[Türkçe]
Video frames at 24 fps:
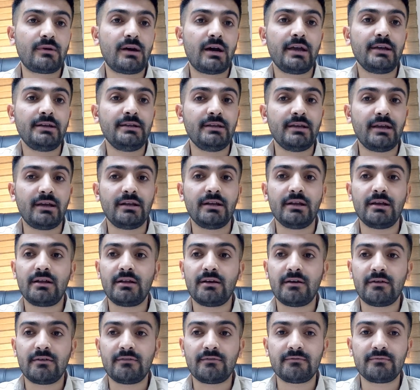aynı yerde
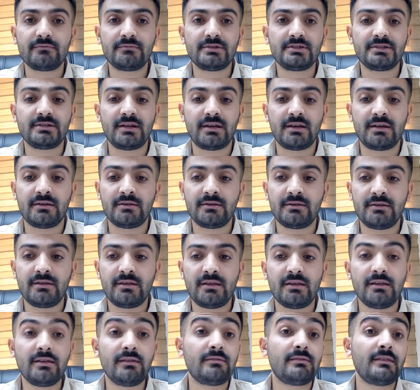de işte
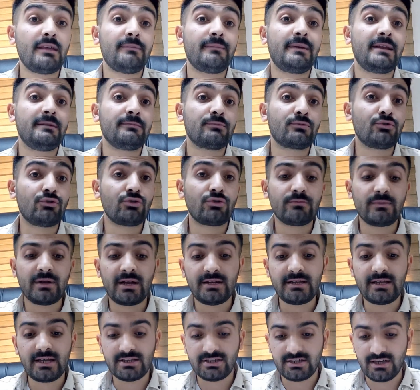istemedim kurumda
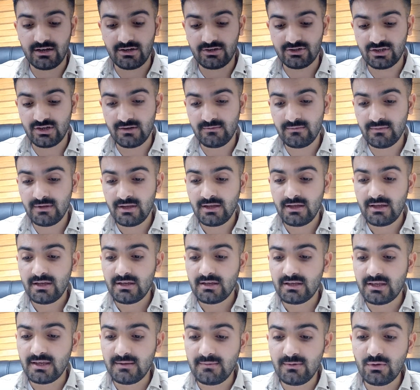niye çalışayım
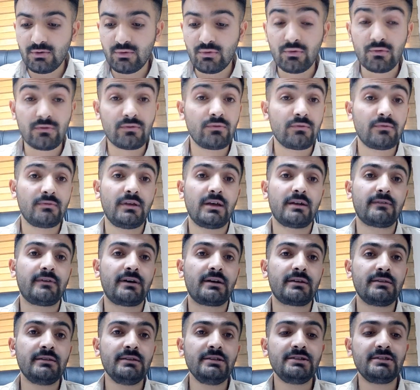gibi hususlar vardı.